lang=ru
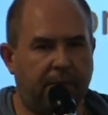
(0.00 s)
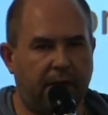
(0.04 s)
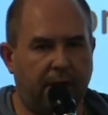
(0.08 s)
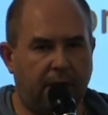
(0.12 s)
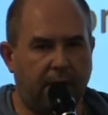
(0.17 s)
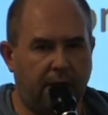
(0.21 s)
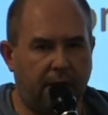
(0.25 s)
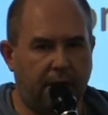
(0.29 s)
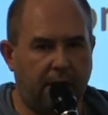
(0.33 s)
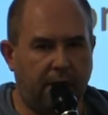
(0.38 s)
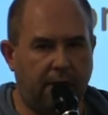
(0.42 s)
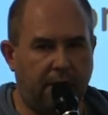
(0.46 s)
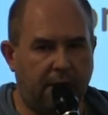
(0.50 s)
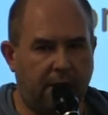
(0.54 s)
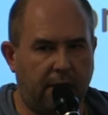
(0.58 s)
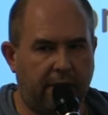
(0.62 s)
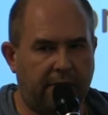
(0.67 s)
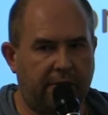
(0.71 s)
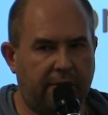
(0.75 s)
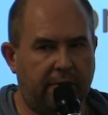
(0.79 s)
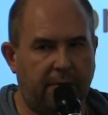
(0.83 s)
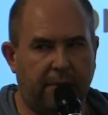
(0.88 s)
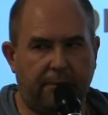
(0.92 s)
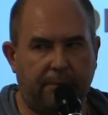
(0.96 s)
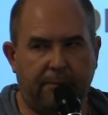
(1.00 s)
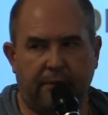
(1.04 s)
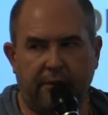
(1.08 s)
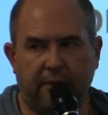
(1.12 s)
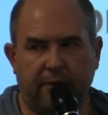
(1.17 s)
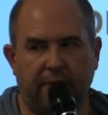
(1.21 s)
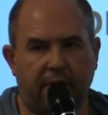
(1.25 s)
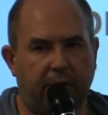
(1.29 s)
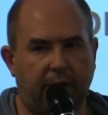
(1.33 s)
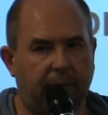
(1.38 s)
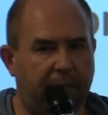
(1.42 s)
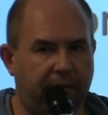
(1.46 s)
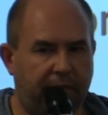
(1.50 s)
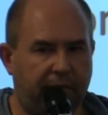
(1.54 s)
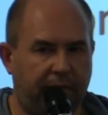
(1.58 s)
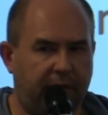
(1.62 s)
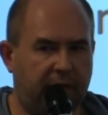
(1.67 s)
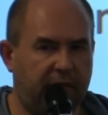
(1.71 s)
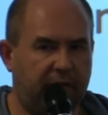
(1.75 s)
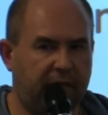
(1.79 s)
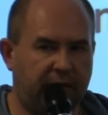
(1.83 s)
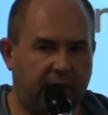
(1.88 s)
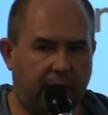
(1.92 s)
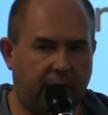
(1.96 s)
э, разными
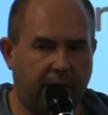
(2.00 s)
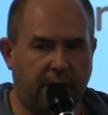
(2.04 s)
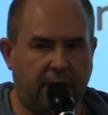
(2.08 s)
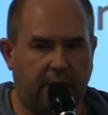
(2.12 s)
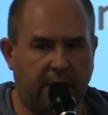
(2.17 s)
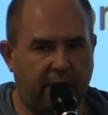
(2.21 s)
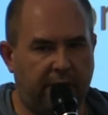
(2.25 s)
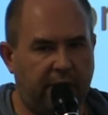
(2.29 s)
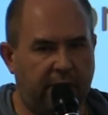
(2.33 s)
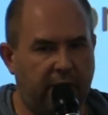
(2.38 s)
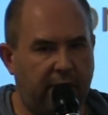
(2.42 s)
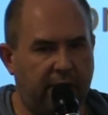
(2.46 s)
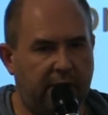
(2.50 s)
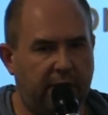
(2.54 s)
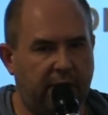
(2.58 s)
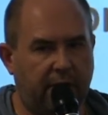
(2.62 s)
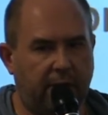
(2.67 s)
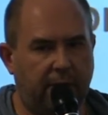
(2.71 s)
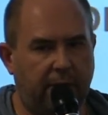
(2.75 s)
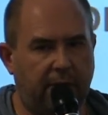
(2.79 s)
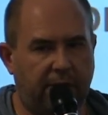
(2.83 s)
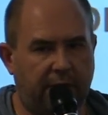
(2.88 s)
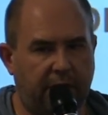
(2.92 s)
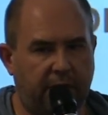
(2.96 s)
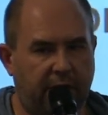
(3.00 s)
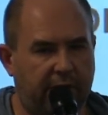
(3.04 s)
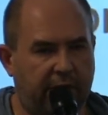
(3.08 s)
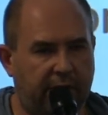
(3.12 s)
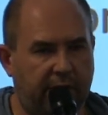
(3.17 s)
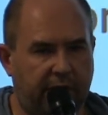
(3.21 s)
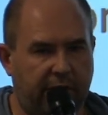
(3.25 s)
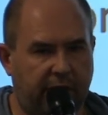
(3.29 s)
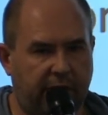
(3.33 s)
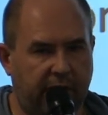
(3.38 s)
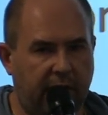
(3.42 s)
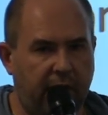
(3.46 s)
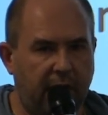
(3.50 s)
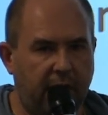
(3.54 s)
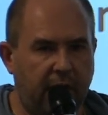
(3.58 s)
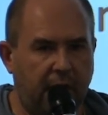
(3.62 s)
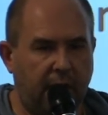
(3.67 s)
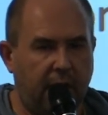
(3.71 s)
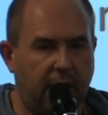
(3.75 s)
психотерапевтическими техниками, в частности,